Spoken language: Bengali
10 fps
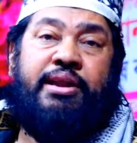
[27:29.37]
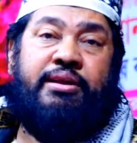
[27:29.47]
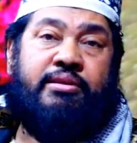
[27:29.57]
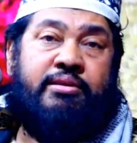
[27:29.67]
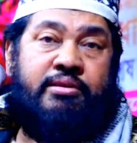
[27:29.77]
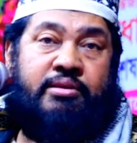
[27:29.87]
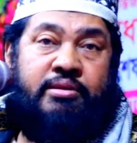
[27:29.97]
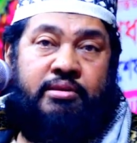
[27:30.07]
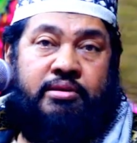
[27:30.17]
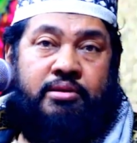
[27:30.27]
দেন
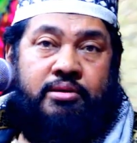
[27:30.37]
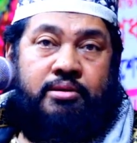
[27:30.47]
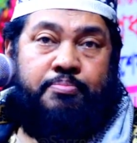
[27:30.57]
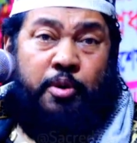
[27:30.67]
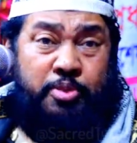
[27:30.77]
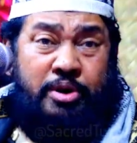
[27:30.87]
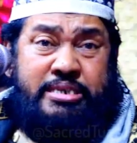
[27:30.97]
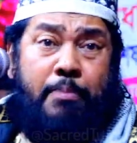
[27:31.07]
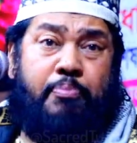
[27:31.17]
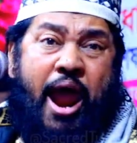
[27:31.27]

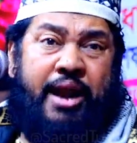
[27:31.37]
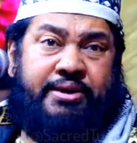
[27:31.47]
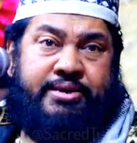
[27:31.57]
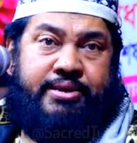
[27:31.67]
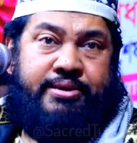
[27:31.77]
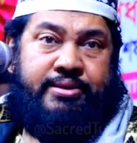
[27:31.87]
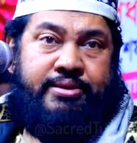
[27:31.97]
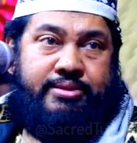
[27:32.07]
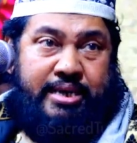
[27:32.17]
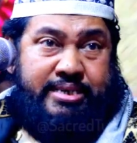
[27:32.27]
পনেরোটা প্যান্ট
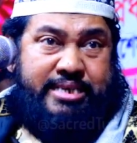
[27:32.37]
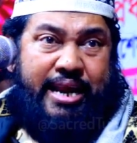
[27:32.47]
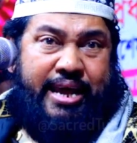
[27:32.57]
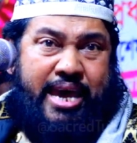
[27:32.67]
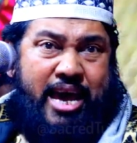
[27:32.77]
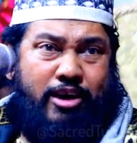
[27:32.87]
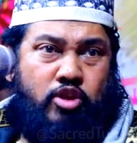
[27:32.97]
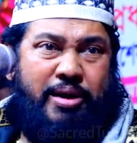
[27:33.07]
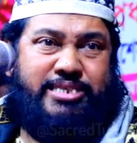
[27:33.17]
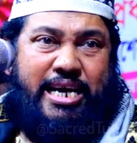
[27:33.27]
তিনটা রেখে
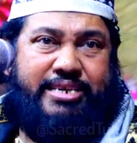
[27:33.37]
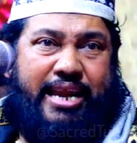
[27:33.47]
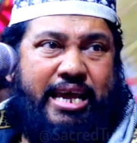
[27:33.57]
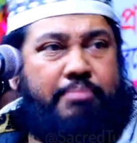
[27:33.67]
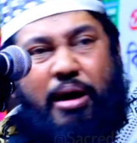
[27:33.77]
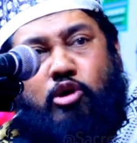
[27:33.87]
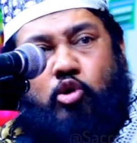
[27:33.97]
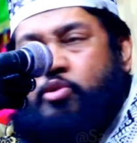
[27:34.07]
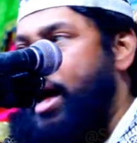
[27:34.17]
অথবা চারটা রেখে বাকিগুলো